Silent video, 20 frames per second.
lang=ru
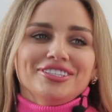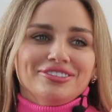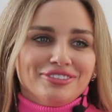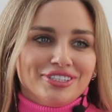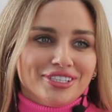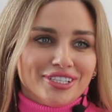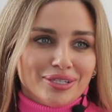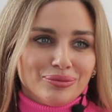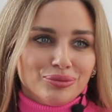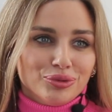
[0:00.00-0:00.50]

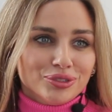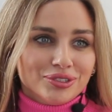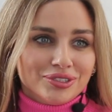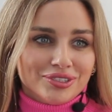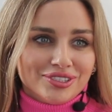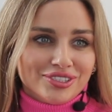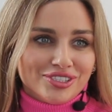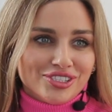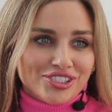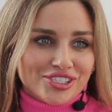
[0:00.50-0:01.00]
твои работы
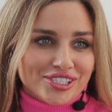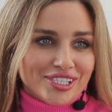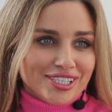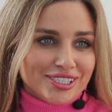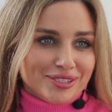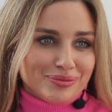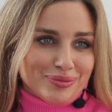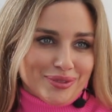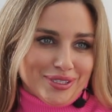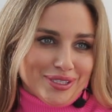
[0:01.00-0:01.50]
и
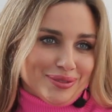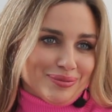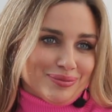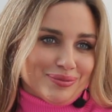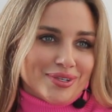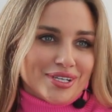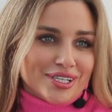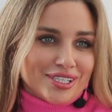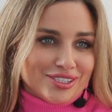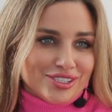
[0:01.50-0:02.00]
сейчас,
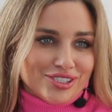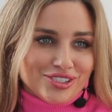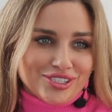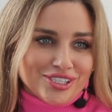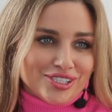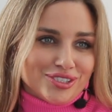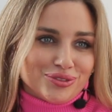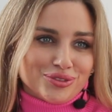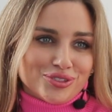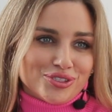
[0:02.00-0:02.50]
прям
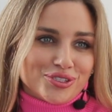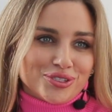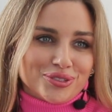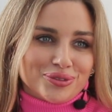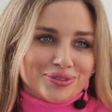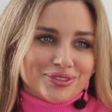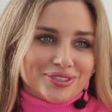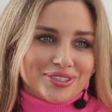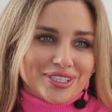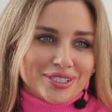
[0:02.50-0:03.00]
сейчас очень
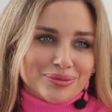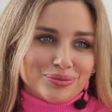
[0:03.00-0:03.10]
крутые